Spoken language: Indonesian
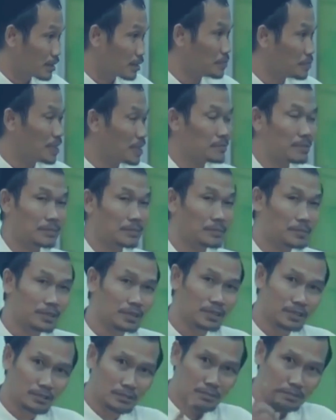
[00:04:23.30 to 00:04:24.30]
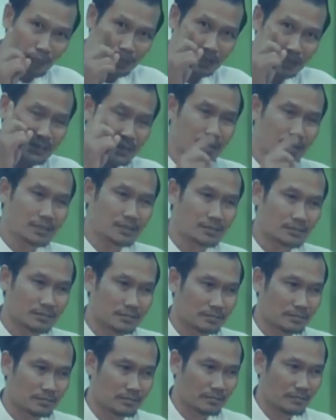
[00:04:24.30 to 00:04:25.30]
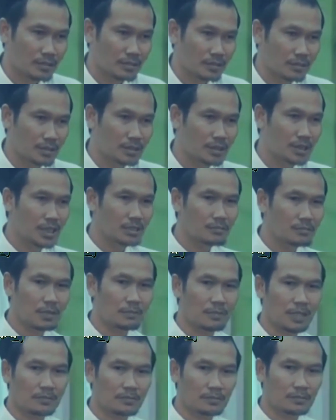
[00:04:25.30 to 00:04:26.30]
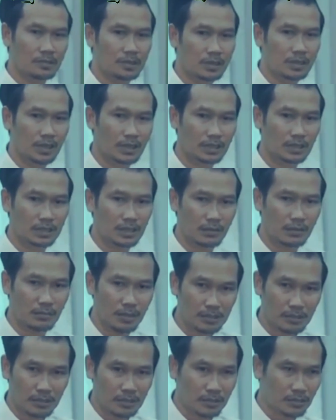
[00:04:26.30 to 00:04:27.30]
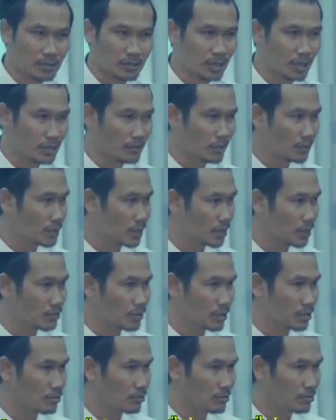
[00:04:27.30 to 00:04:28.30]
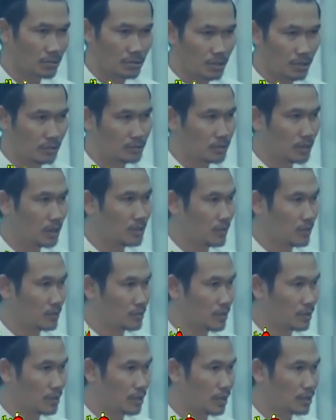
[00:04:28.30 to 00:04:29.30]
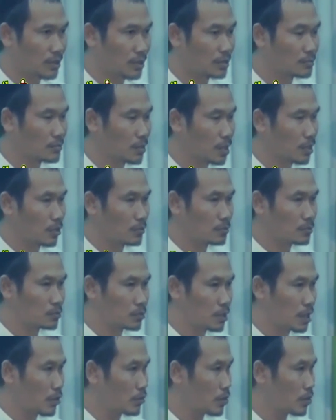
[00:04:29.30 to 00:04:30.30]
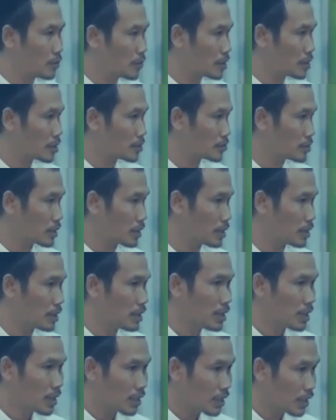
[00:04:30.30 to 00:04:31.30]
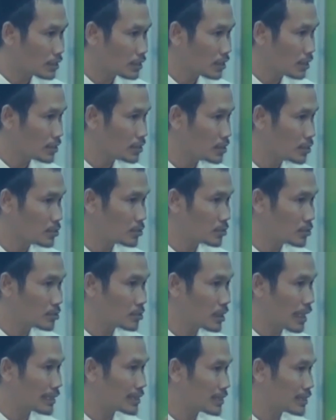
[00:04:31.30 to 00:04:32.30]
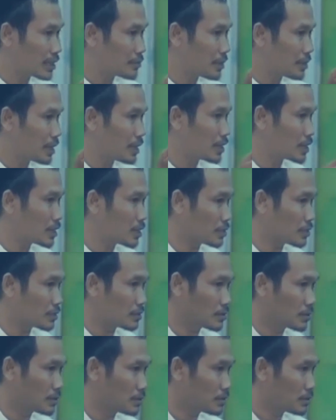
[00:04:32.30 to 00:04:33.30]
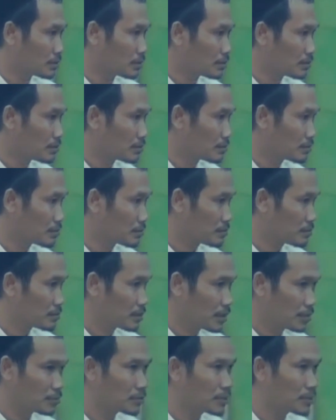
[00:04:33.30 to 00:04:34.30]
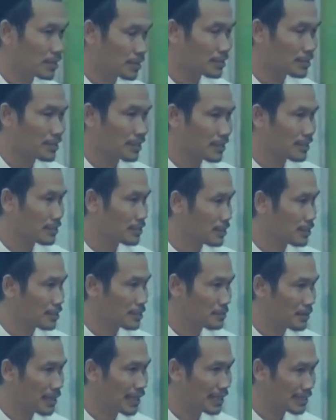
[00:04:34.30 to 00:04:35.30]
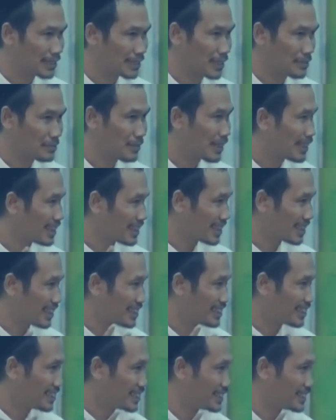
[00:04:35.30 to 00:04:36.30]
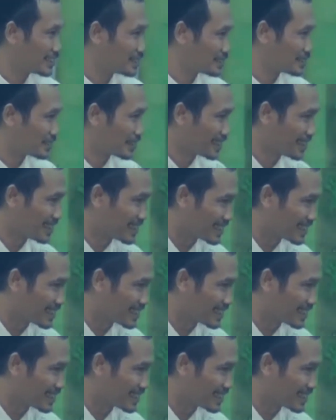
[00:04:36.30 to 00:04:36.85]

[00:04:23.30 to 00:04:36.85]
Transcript: tapi apapun itu pasti satu. Jika Imam Amudi akhirnya masuk surga lewat jalur itu. Tidak usah lewat pertanyaan man robuka wa manuga. Kelasnya disuruh ngajar malaikat. Saya punya rencana jadi pengajar malaikat nanti itu